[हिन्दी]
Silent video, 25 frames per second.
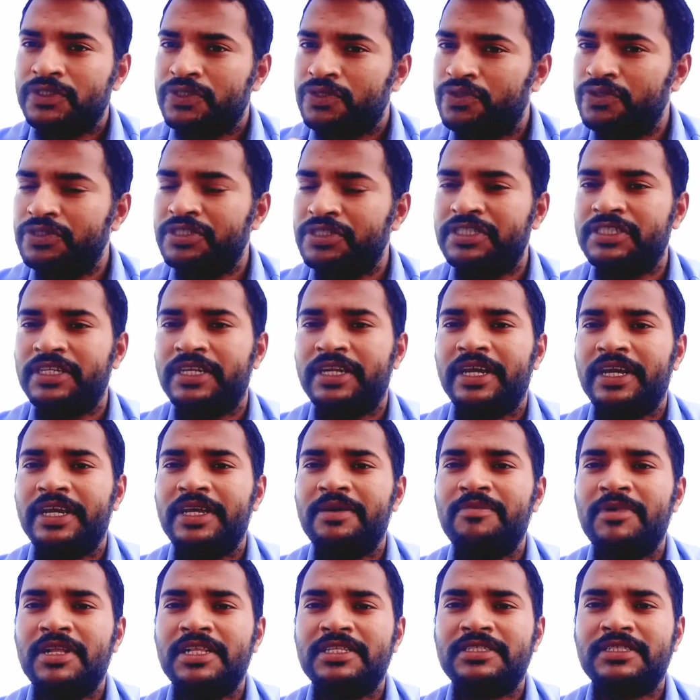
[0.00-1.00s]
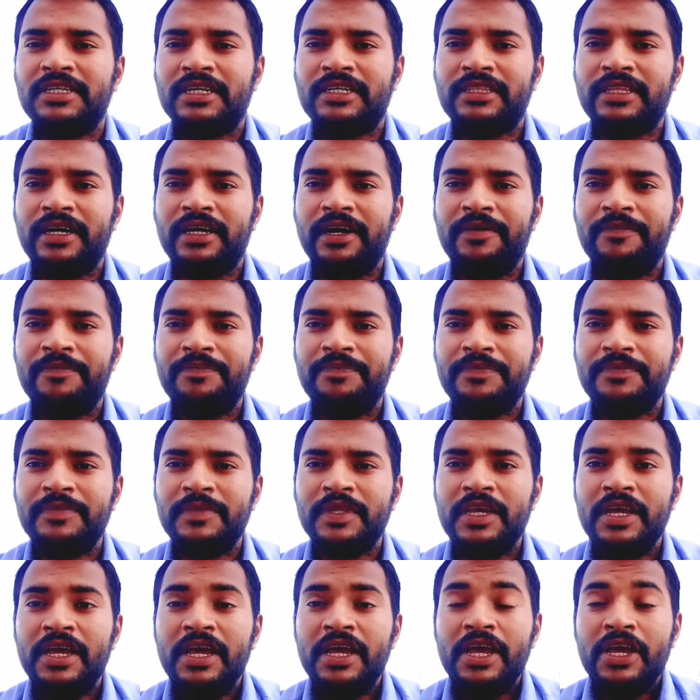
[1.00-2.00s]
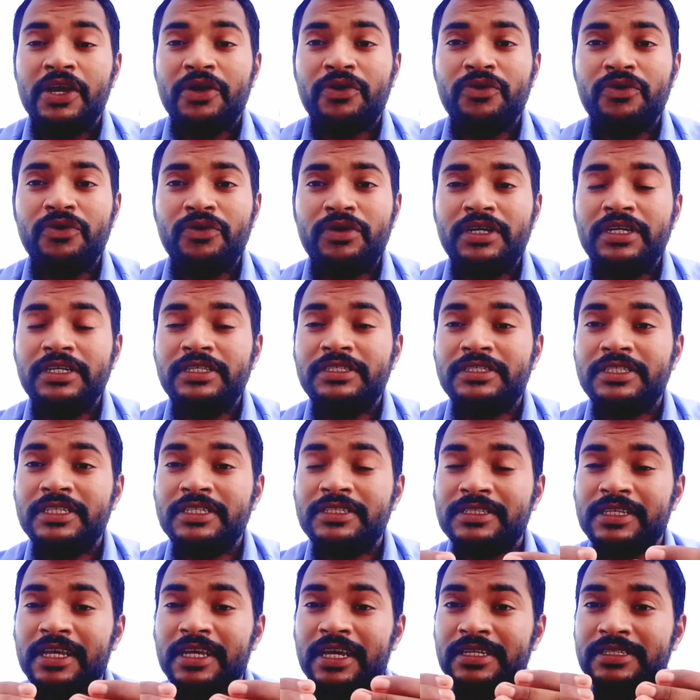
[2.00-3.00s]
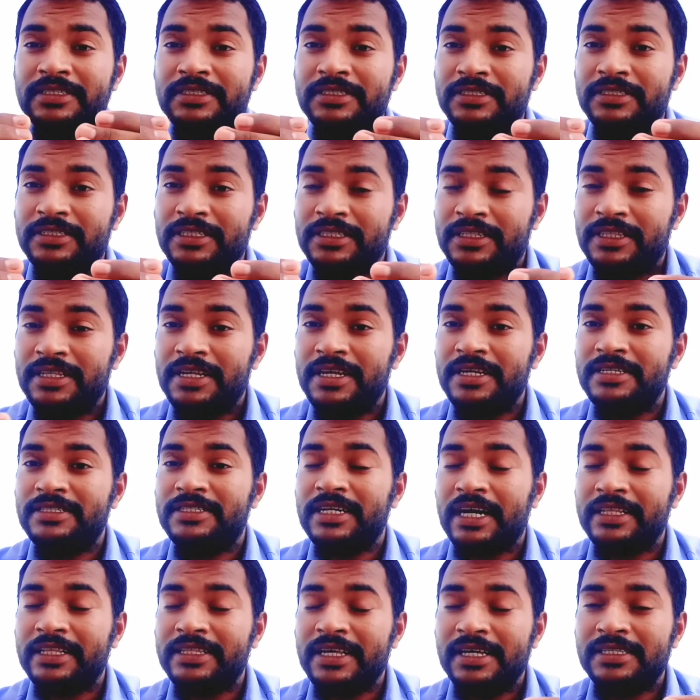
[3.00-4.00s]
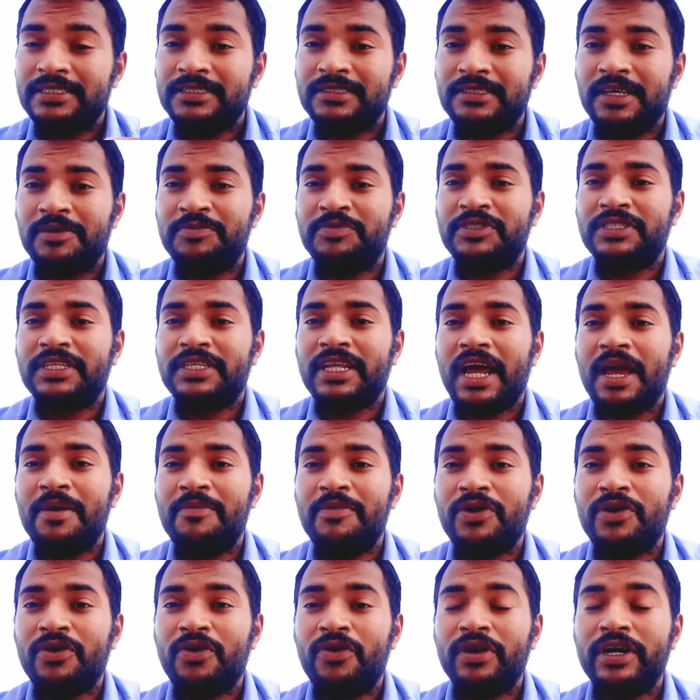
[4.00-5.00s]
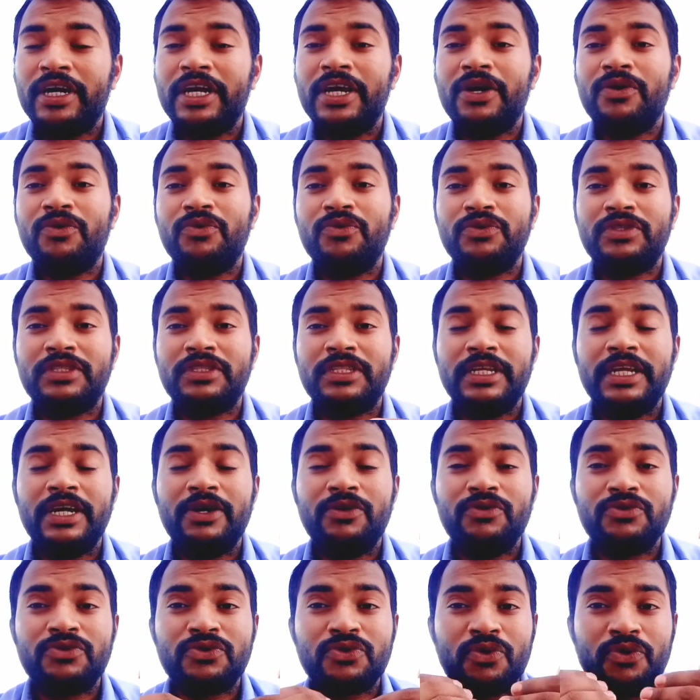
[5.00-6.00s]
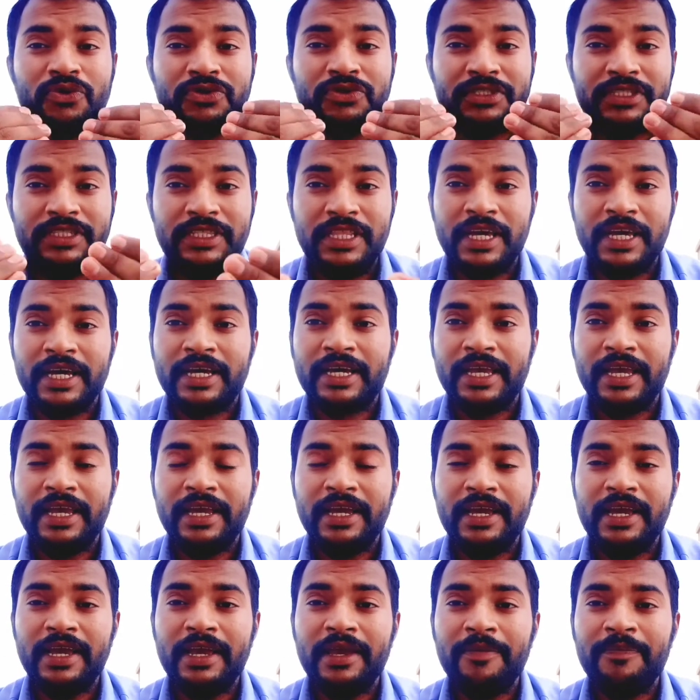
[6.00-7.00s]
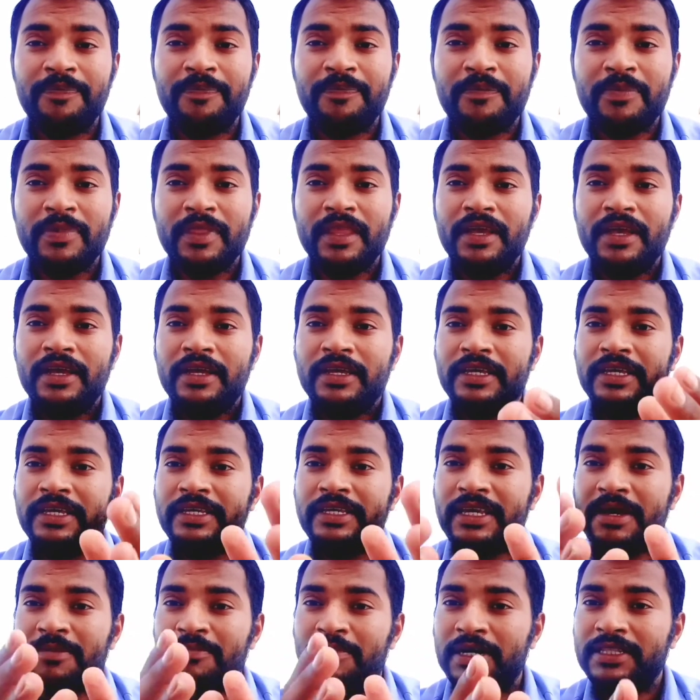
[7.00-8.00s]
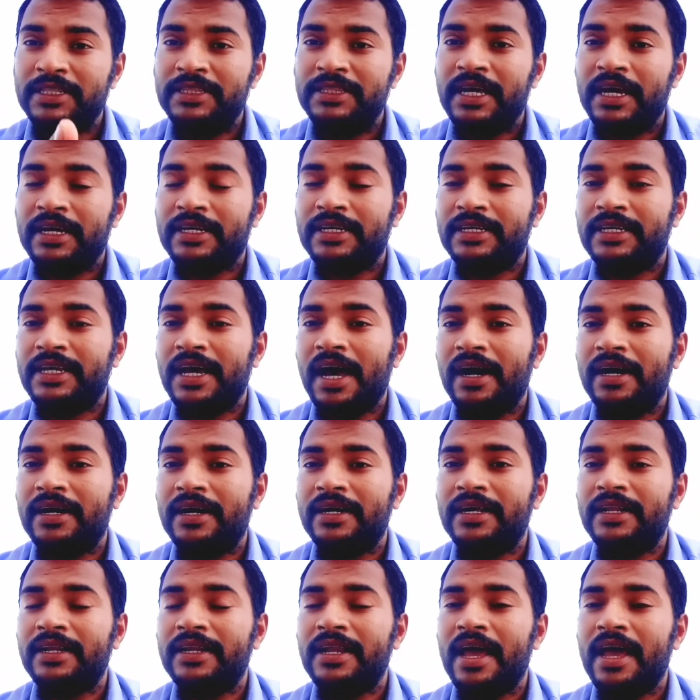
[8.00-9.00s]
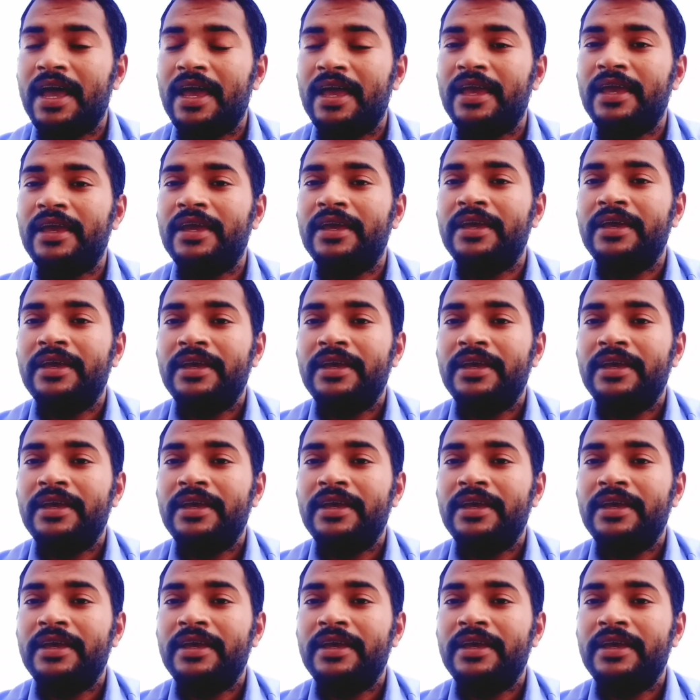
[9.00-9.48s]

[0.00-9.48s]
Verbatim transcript: कुछ नहीं मिल सकता क्योंकि जिसके जितने ज़्यादा सब्सक्राइबर होंगे उतने उसको देखेंगे कि ये बंदा क्या कर रहा है